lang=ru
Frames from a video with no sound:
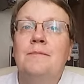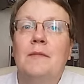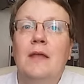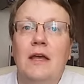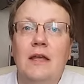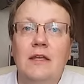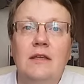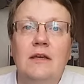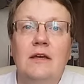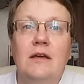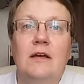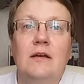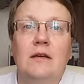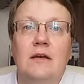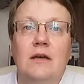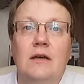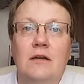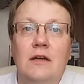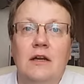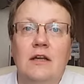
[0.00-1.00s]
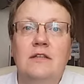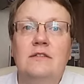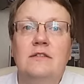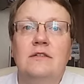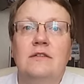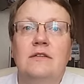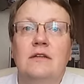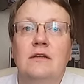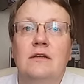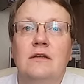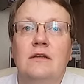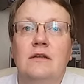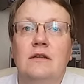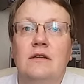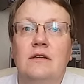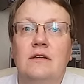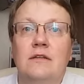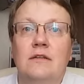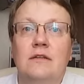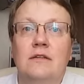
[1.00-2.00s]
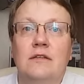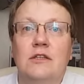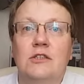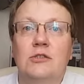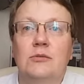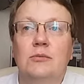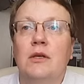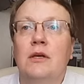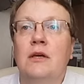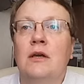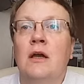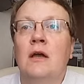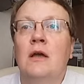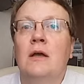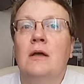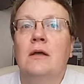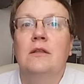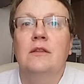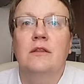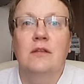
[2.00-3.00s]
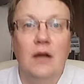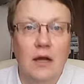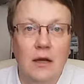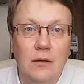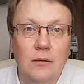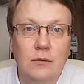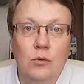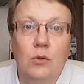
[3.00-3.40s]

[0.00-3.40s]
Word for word: это э, как раз, э, скажем так, дра.